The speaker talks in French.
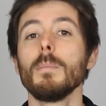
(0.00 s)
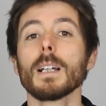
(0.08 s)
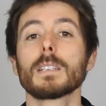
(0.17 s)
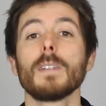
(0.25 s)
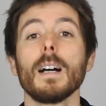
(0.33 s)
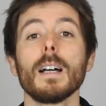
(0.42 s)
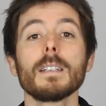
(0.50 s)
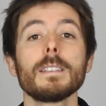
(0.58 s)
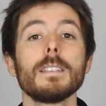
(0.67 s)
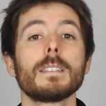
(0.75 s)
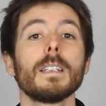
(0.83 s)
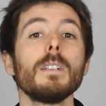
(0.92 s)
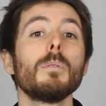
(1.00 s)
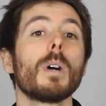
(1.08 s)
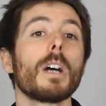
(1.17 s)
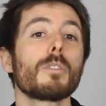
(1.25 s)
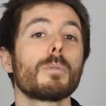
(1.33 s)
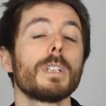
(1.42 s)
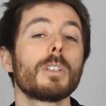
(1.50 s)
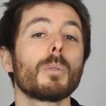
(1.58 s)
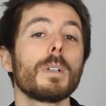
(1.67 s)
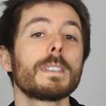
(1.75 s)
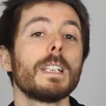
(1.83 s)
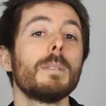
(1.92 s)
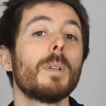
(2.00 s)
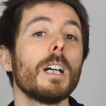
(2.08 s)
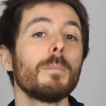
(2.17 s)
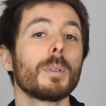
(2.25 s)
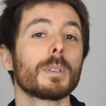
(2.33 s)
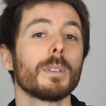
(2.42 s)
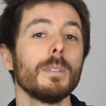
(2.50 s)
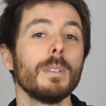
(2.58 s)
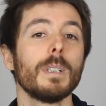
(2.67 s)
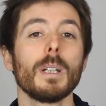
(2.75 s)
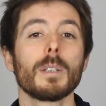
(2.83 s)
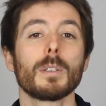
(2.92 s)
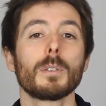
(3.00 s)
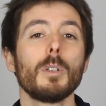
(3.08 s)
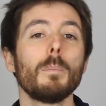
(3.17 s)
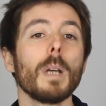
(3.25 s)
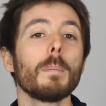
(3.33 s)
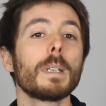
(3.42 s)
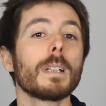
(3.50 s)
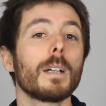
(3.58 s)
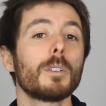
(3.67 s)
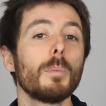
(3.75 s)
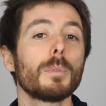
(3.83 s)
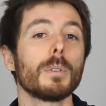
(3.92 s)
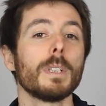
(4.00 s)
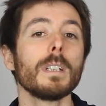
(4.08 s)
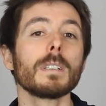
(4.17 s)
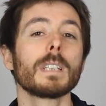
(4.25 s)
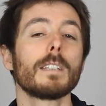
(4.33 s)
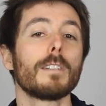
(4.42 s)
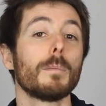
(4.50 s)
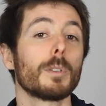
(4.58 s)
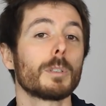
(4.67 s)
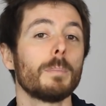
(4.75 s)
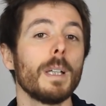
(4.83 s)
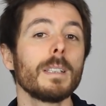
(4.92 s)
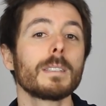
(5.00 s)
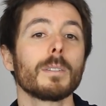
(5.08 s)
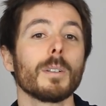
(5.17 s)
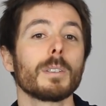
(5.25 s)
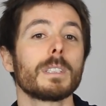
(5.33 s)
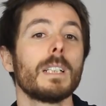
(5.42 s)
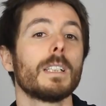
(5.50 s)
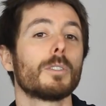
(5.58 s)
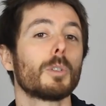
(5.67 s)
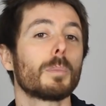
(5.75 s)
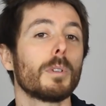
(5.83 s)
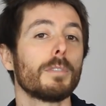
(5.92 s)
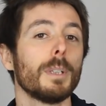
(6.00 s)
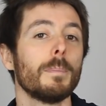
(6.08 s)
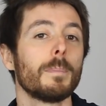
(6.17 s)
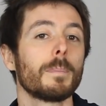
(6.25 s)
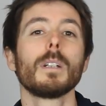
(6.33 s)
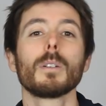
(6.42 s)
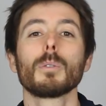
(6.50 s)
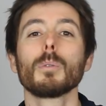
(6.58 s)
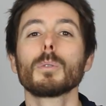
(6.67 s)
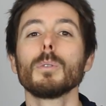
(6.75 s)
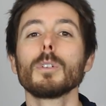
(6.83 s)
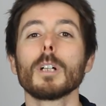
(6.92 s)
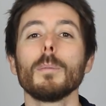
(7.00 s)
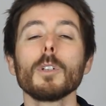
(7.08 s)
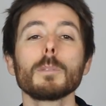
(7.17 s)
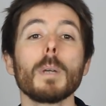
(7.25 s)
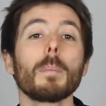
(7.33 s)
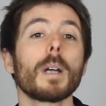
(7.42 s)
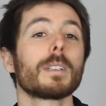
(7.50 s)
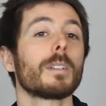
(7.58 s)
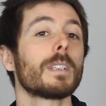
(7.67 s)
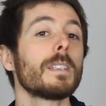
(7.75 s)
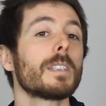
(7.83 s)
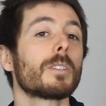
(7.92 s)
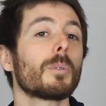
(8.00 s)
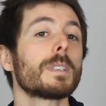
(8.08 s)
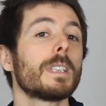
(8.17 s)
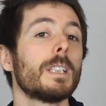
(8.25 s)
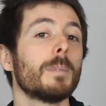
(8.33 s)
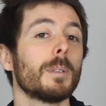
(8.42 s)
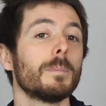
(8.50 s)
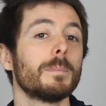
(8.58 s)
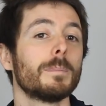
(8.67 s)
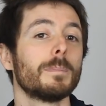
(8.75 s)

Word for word: Marx va insister ou rajouter trois éléments importants, ce qui lui permettra d'obtenir cette fameuse baisse tendancielle des taux de profit. Donc on commence par présenter ces trois éléments.